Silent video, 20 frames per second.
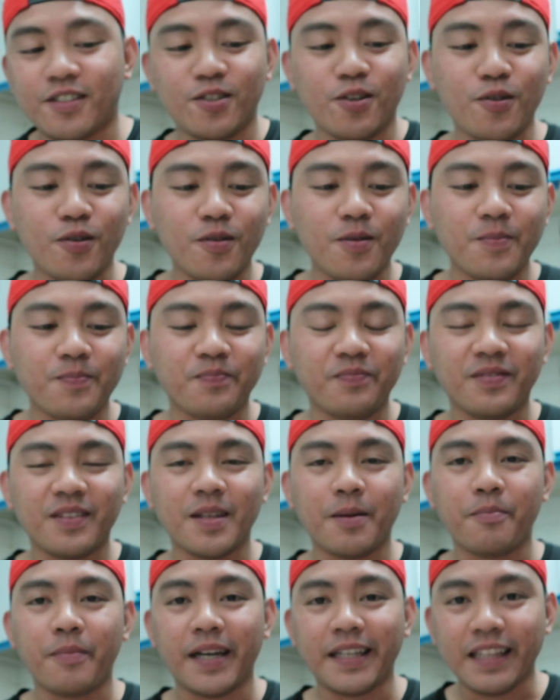So,
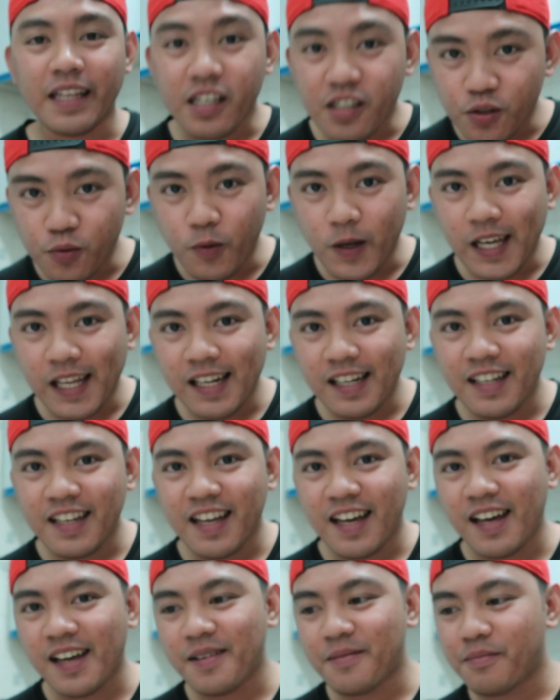might as well
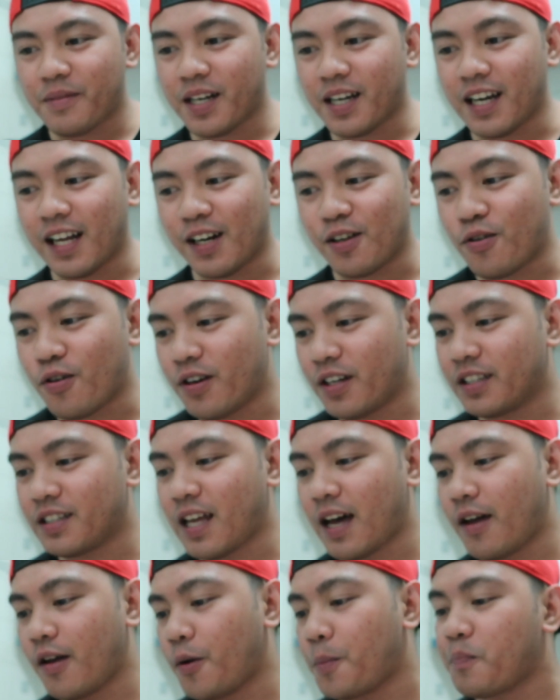na maggalgo na
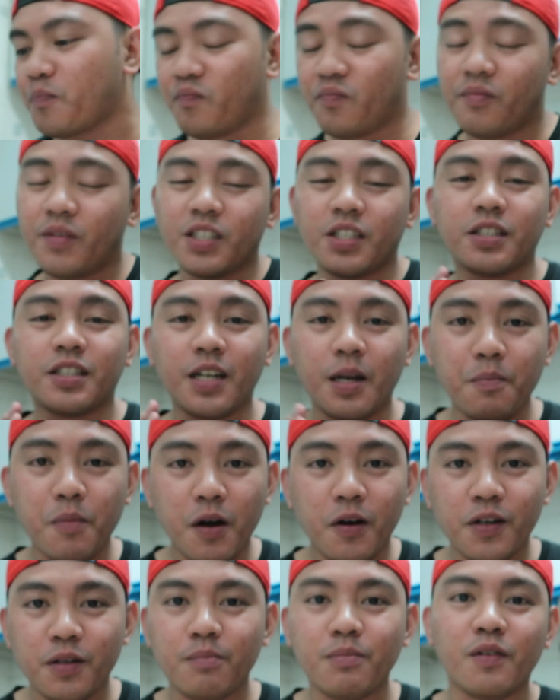tayo. Nagtatry pa
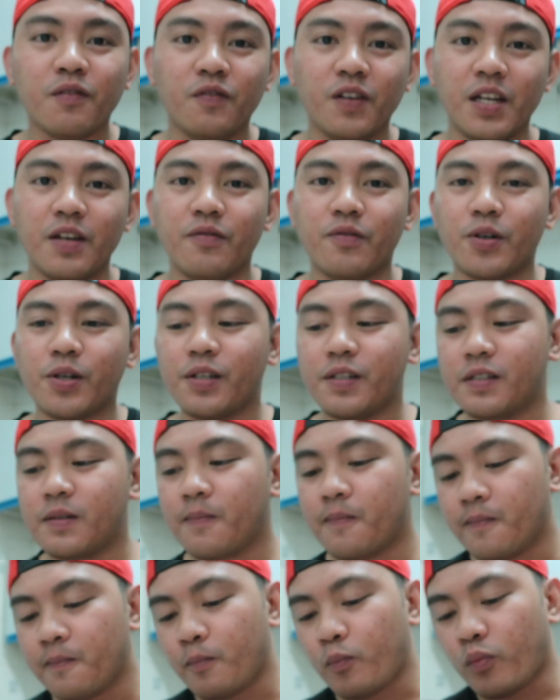ako ng ibang flavors
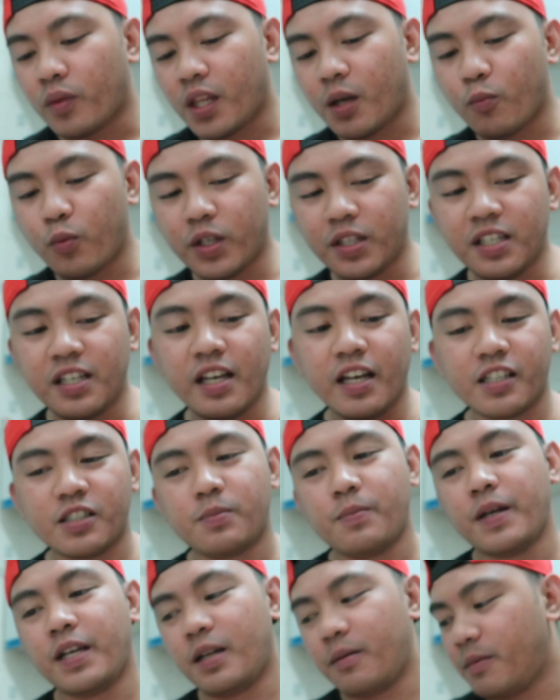na pwedeng
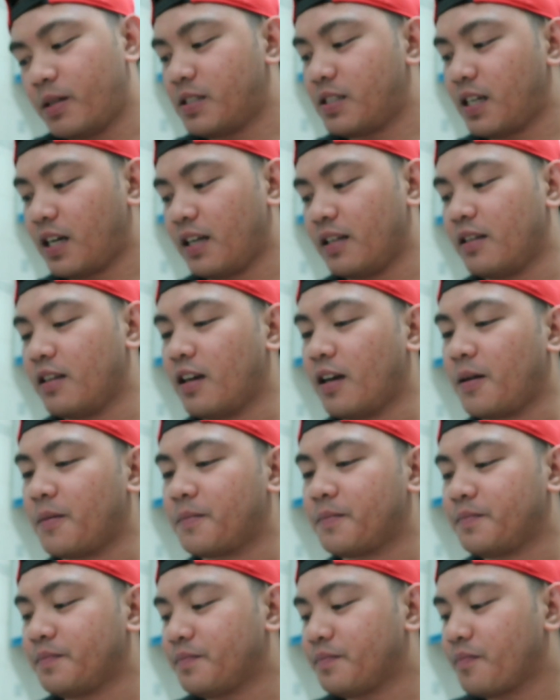experiment sa kanya.
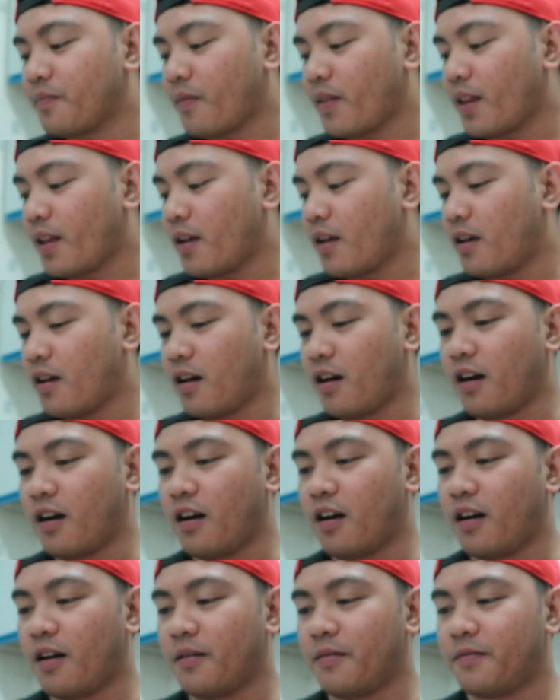
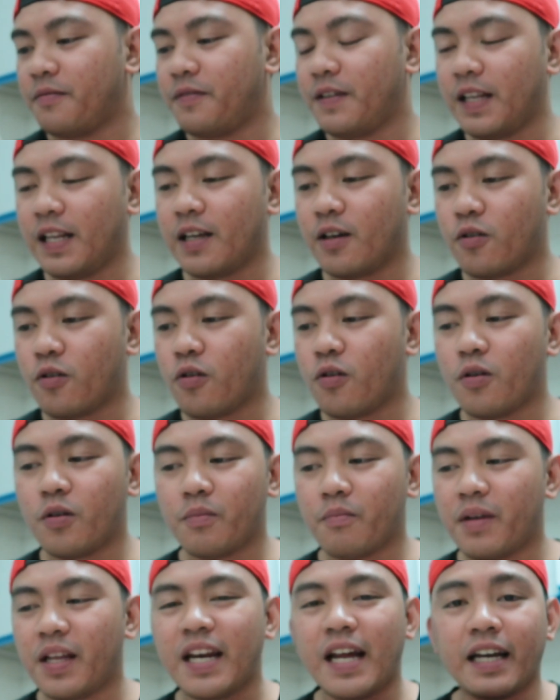Um, feeling ko,
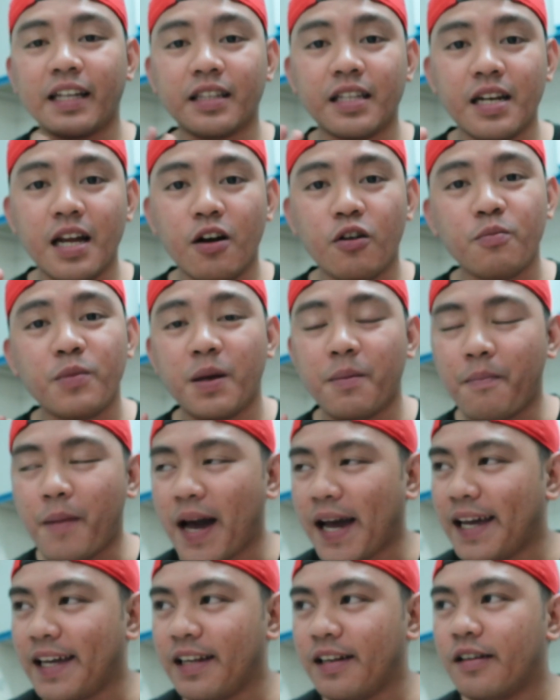may nakita na ako may
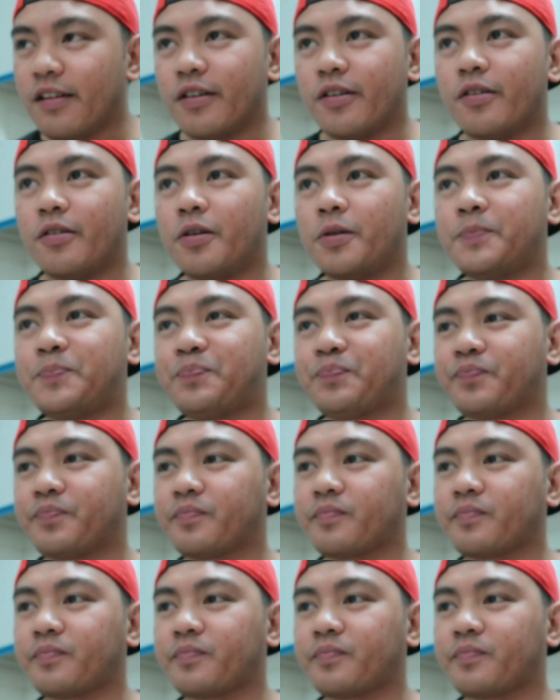Milo,